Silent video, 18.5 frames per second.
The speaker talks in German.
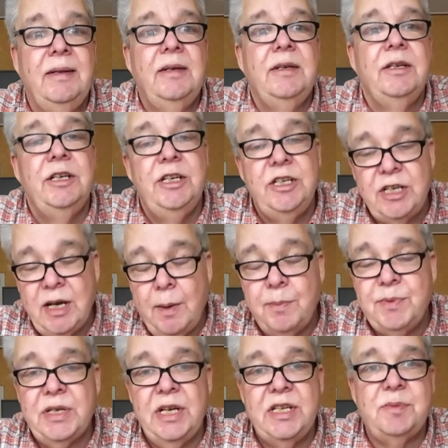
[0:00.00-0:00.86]
Ich habe
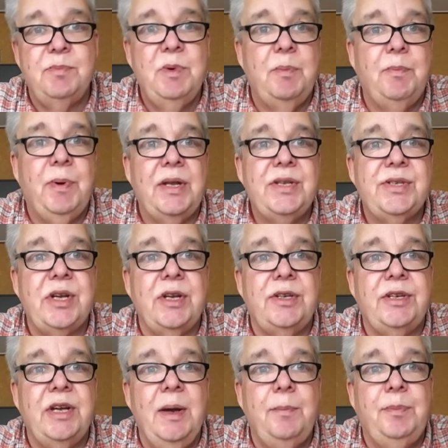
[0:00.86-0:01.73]
es jetzt mit
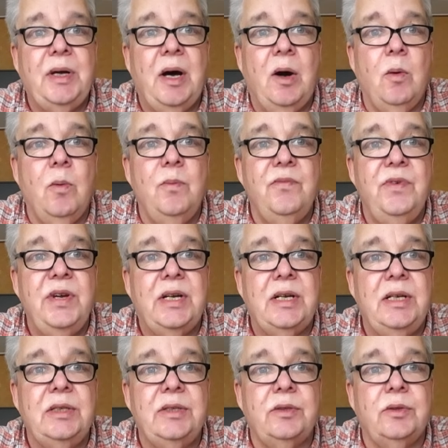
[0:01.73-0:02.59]
Panzertape da
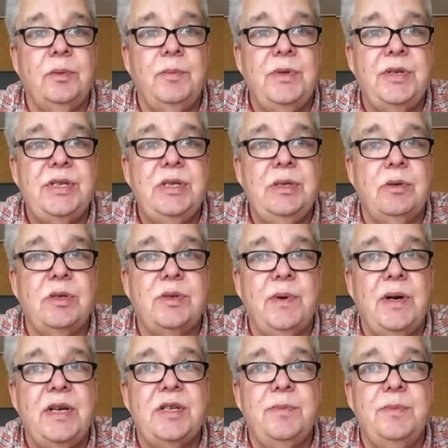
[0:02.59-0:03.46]
umwickelt und
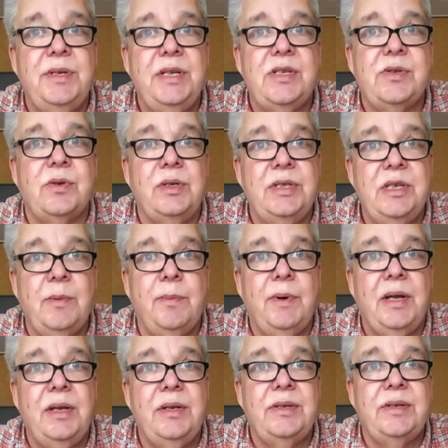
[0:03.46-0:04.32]
beziehungsweise mit
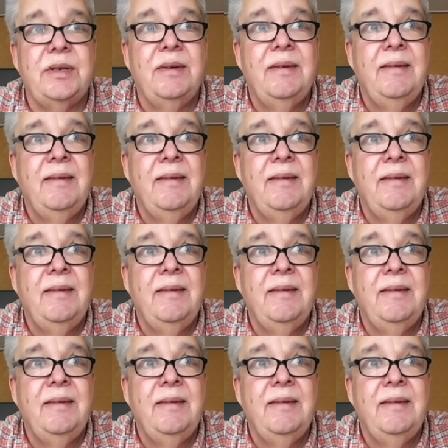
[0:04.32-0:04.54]
Isolierband